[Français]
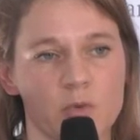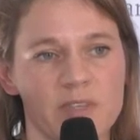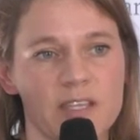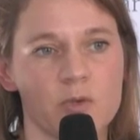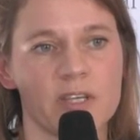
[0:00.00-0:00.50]

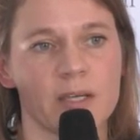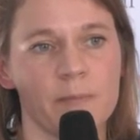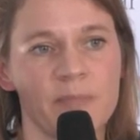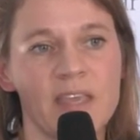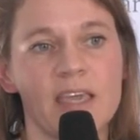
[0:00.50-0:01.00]
bien
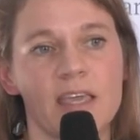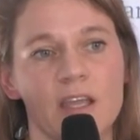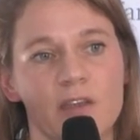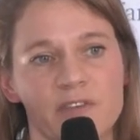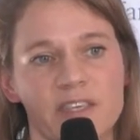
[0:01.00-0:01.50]
tolérés.
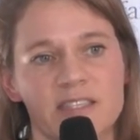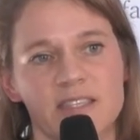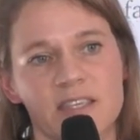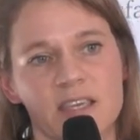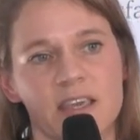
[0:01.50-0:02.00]
Et
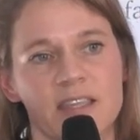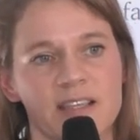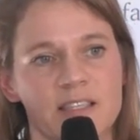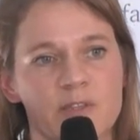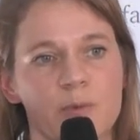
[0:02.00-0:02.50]
l'efficacité est
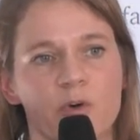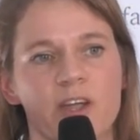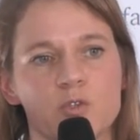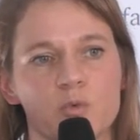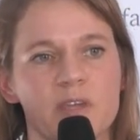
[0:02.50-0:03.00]
acceptable pour
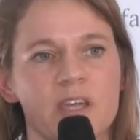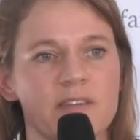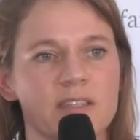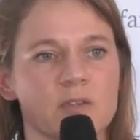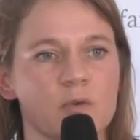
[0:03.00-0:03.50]
réintuber
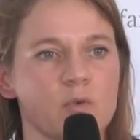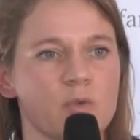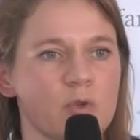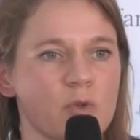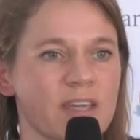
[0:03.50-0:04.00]
avec euh,
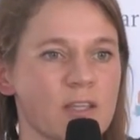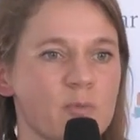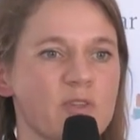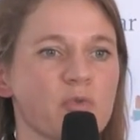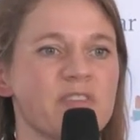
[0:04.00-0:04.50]
une
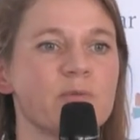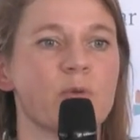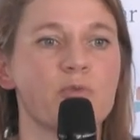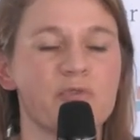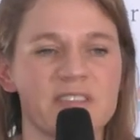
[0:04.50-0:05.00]
réintubation
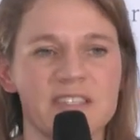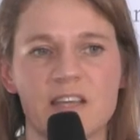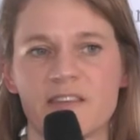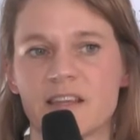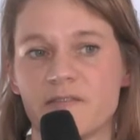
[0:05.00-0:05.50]
visiblement plus
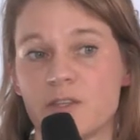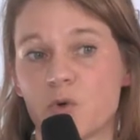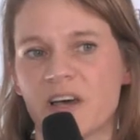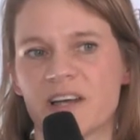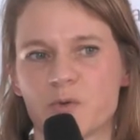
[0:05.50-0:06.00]
facile avec les
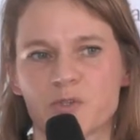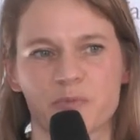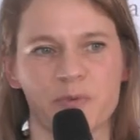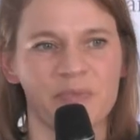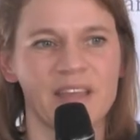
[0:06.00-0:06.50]
vidéos
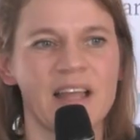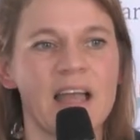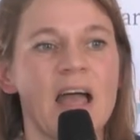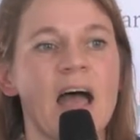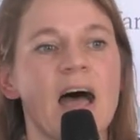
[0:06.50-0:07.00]
laryngoscopes.
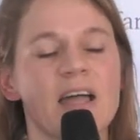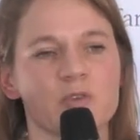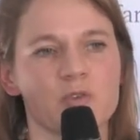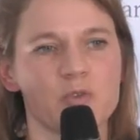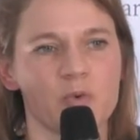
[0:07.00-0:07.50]

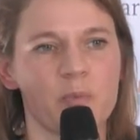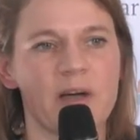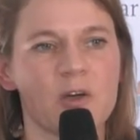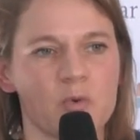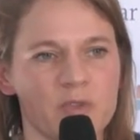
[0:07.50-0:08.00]
Attention,
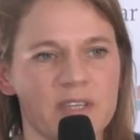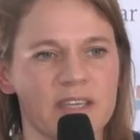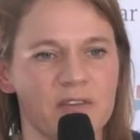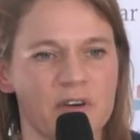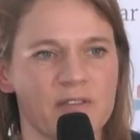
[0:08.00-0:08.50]
par contre,
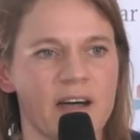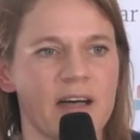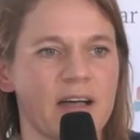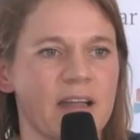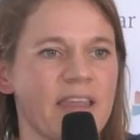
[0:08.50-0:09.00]
il faut avoir
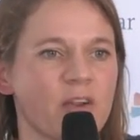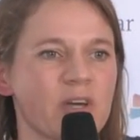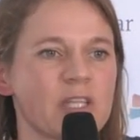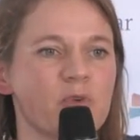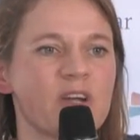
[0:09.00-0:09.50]
un,
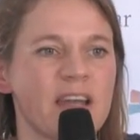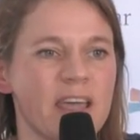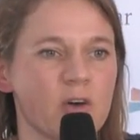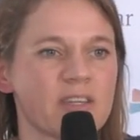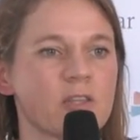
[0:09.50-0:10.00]
algorithme
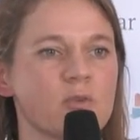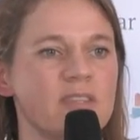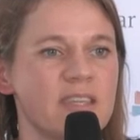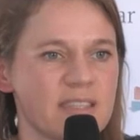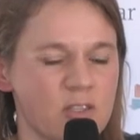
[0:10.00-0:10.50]
clair en cas de
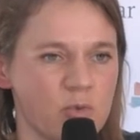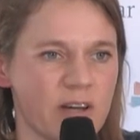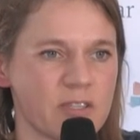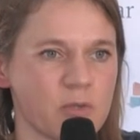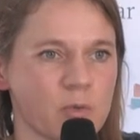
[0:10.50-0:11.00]

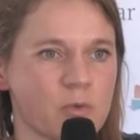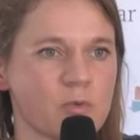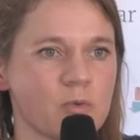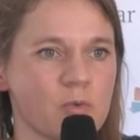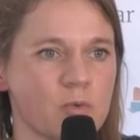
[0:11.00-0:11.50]
désaturation
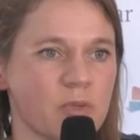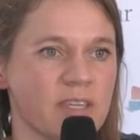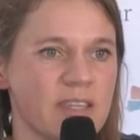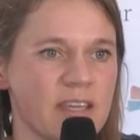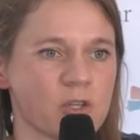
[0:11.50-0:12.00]
sous
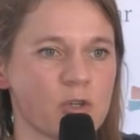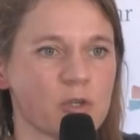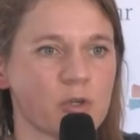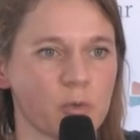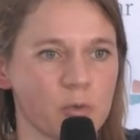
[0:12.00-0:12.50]
guide
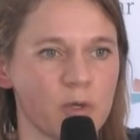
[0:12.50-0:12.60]
échangeur creux.